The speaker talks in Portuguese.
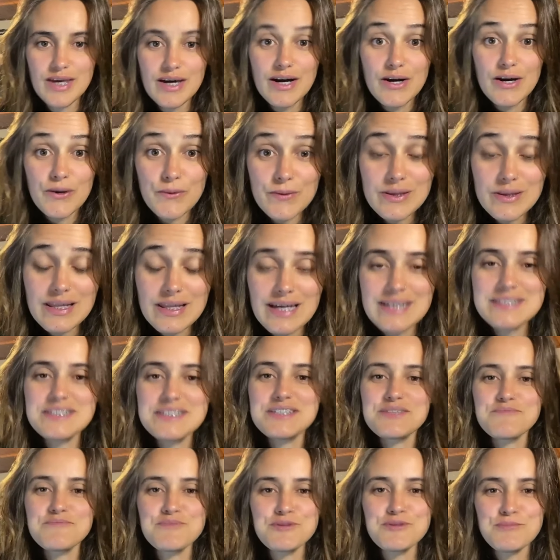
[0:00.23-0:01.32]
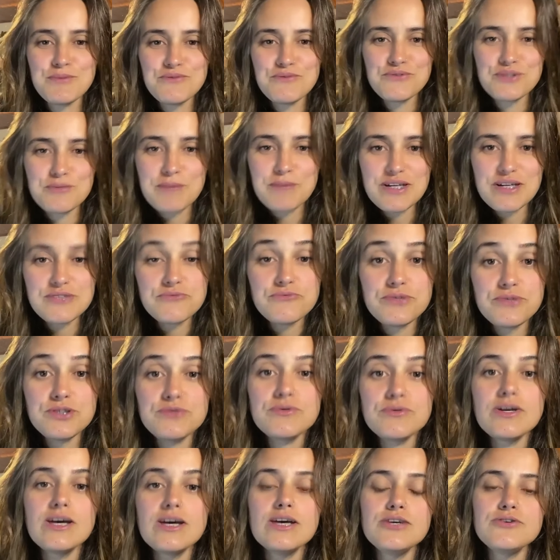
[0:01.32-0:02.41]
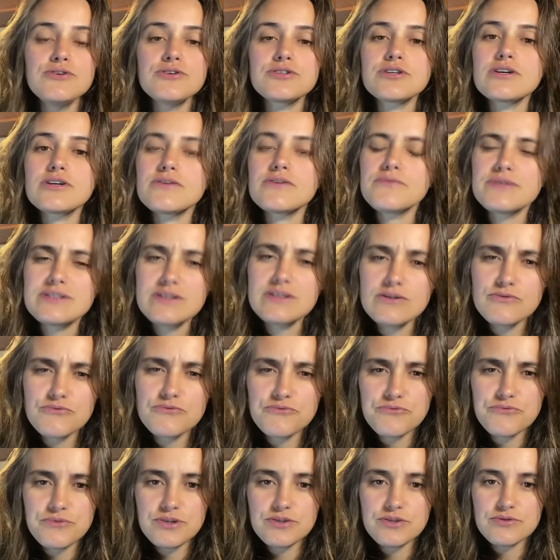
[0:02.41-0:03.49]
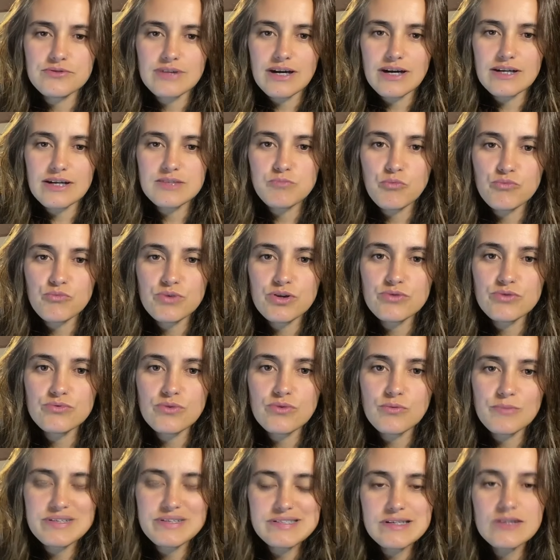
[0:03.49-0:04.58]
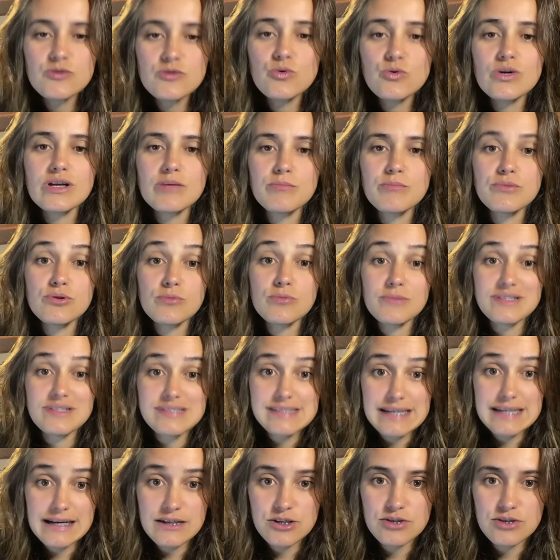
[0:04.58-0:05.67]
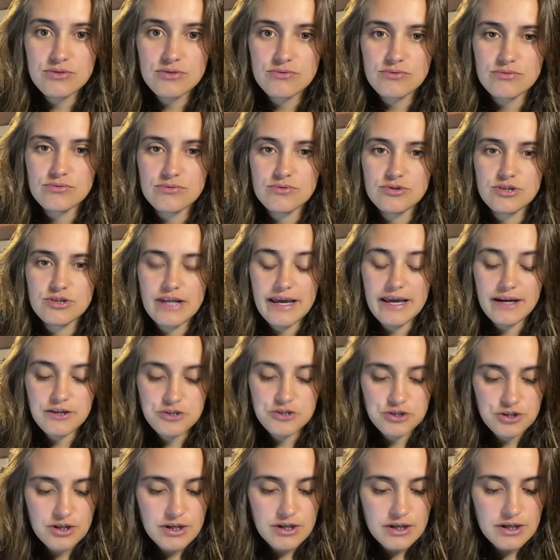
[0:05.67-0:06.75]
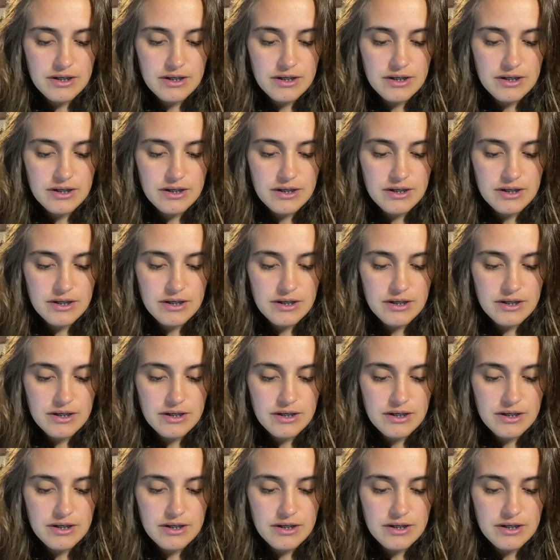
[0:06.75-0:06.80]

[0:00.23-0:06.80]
Olá, seja muito bem-vindo a mais um vídeo. E hoje eu quero fazer um vídeo, tá? Respondendo a uma seguidora que mandou mensagem no, no direct.